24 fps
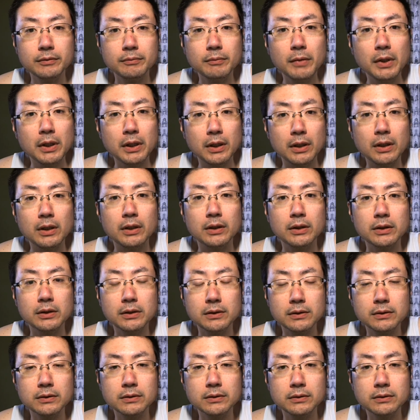ま
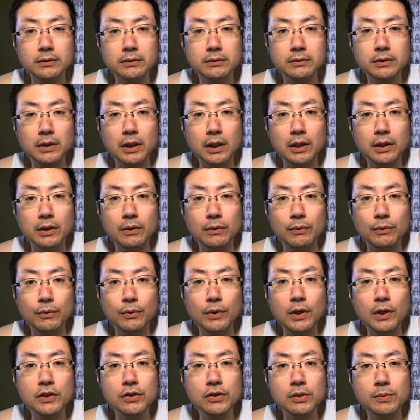あ
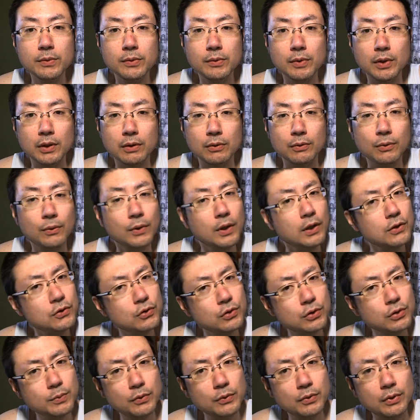お遊びはお
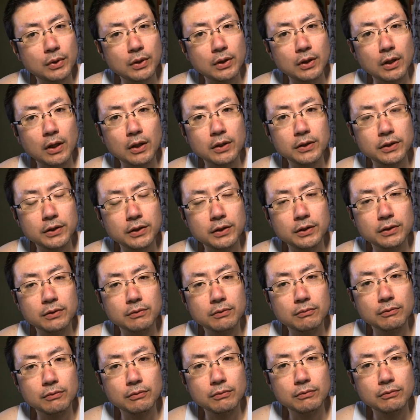遊びは解禁
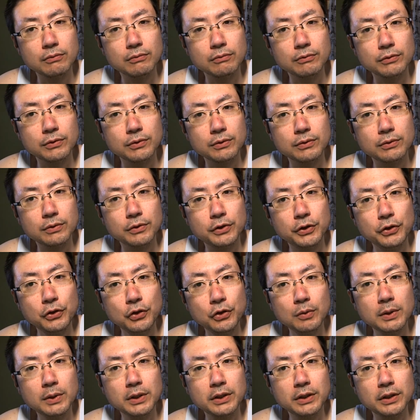昨日
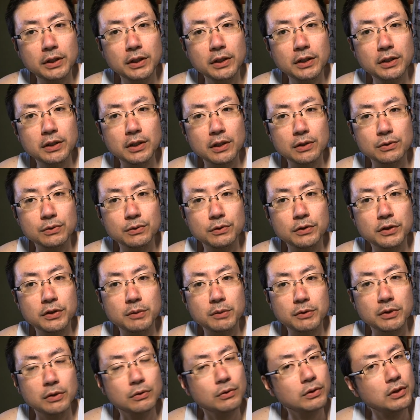まで元気に遊んでて
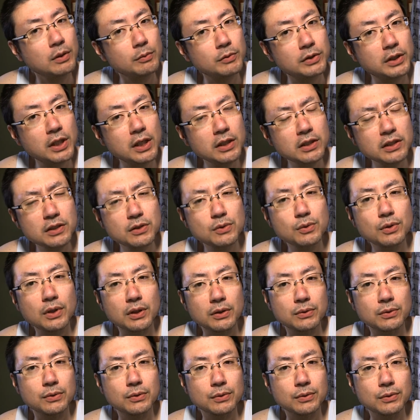もってこれ多分テニスと
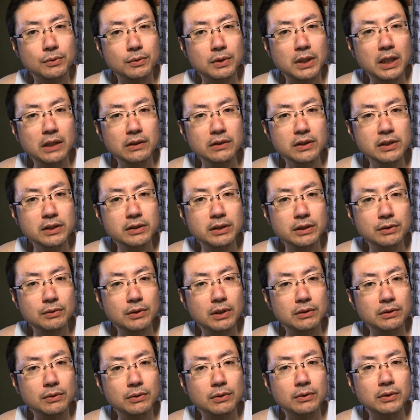かのこと軽井沢と
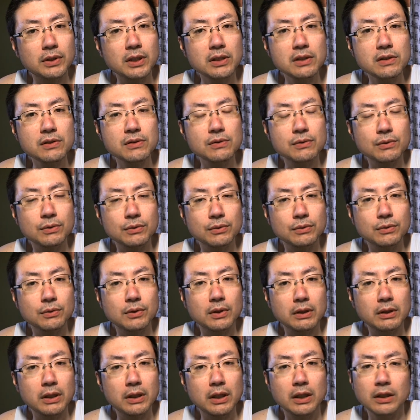かのテニスのことと
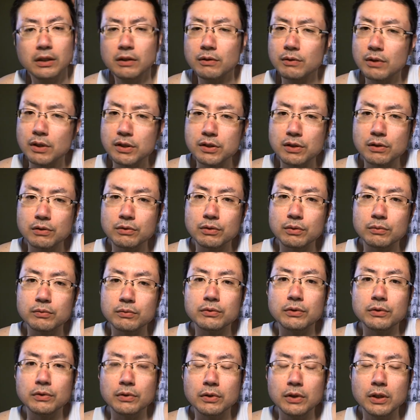か書いてらっしゃると
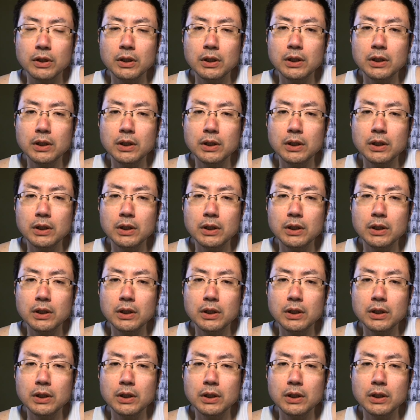思うんだよ